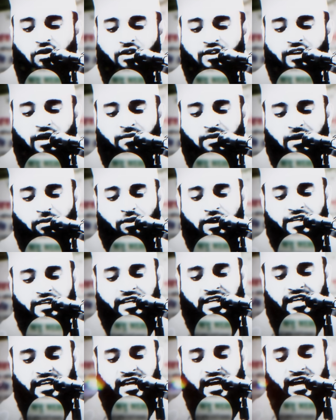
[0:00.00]
অস্থির কথা আমরা
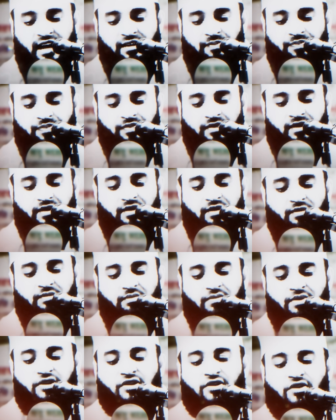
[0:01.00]
বলি ঠিক কিনা ঠিক কিনা
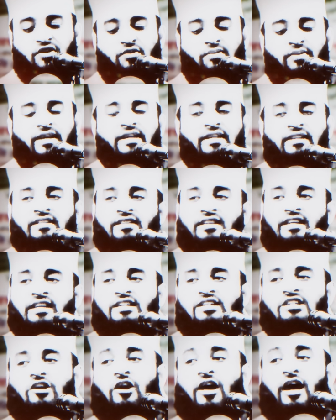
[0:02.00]
বিশ্বনবীর
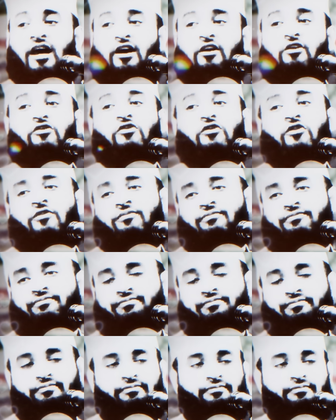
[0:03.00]
স্ত্রী ছিল এগারো জন